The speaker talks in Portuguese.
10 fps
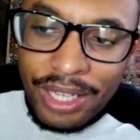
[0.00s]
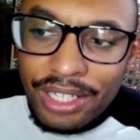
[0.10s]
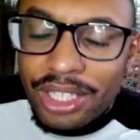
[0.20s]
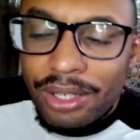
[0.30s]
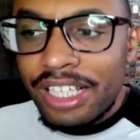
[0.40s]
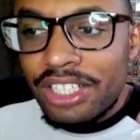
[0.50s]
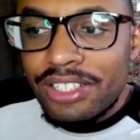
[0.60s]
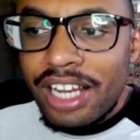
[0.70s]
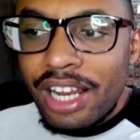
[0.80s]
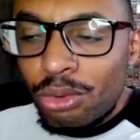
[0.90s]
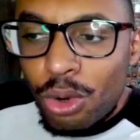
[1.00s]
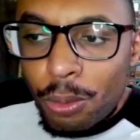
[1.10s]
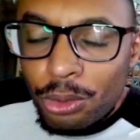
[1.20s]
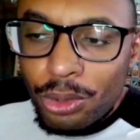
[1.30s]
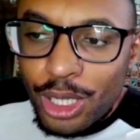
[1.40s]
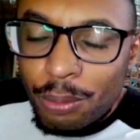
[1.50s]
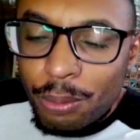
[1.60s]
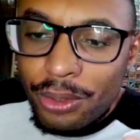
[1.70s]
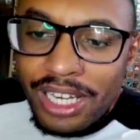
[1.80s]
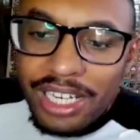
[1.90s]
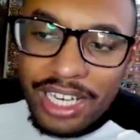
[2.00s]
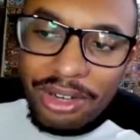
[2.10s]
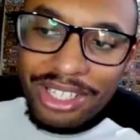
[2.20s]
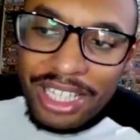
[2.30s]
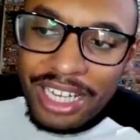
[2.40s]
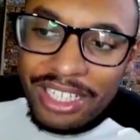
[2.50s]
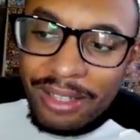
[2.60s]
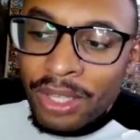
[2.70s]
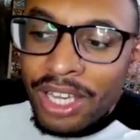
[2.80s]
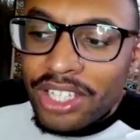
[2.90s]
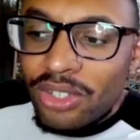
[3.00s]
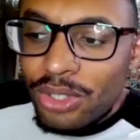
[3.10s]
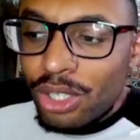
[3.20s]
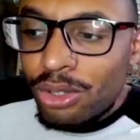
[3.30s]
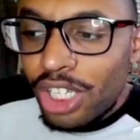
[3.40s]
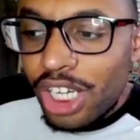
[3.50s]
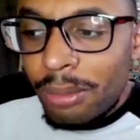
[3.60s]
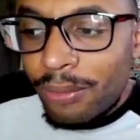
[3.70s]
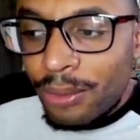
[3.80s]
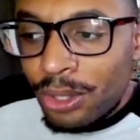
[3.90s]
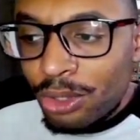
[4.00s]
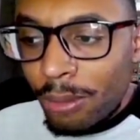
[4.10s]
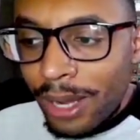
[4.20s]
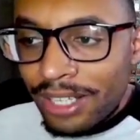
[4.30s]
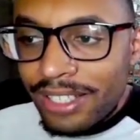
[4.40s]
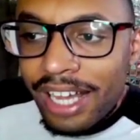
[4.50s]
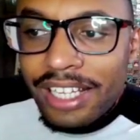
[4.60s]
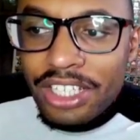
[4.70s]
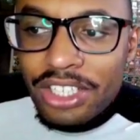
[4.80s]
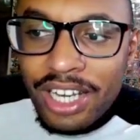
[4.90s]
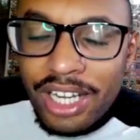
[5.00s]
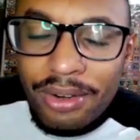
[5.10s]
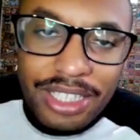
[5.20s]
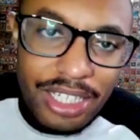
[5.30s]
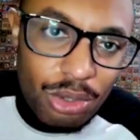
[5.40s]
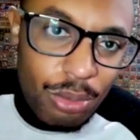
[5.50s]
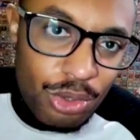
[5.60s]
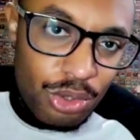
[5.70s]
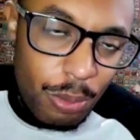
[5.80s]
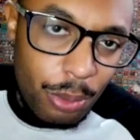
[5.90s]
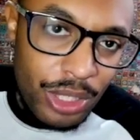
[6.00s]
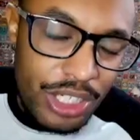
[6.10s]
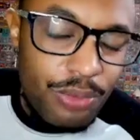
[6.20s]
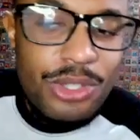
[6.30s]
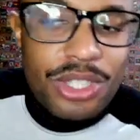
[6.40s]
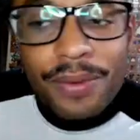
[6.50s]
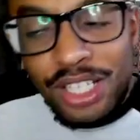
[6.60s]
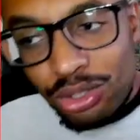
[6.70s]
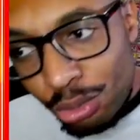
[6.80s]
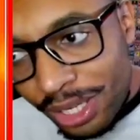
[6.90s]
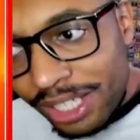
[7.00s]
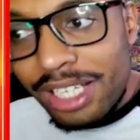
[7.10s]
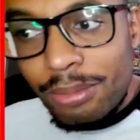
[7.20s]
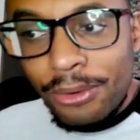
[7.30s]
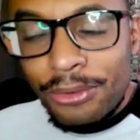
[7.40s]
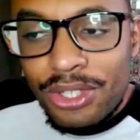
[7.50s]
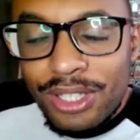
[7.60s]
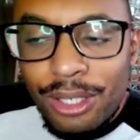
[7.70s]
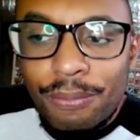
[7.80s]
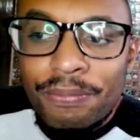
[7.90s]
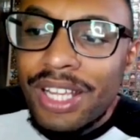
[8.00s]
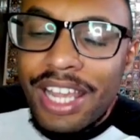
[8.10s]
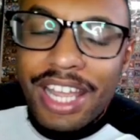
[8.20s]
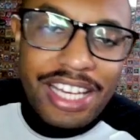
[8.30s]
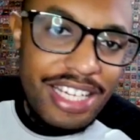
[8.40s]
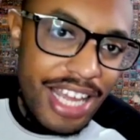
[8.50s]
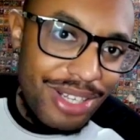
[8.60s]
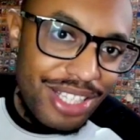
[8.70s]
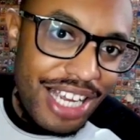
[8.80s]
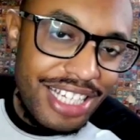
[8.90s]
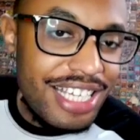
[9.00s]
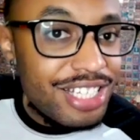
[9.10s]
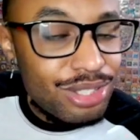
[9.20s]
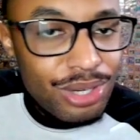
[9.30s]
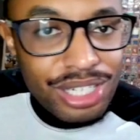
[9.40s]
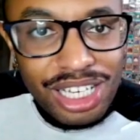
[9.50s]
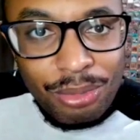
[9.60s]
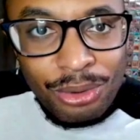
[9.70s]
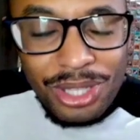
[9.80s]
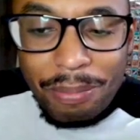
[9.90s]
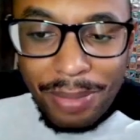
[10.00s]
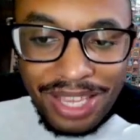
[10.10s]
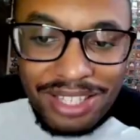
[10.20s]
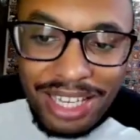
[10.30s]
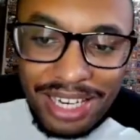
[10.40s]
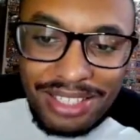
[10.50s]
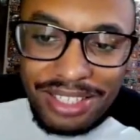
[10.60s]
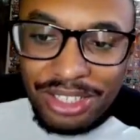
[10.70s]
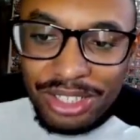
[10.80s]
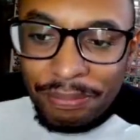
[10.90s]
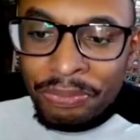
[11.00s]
Então, além disso, ele é um corpo no campo e ele nega o ataque. Se você controlar uma fusão de Obas, além de negar o ataque do monstro do oponente, você vai destruir aquele monstro, então ele nega o ataque e destrói aquele monstro, é bem interessante.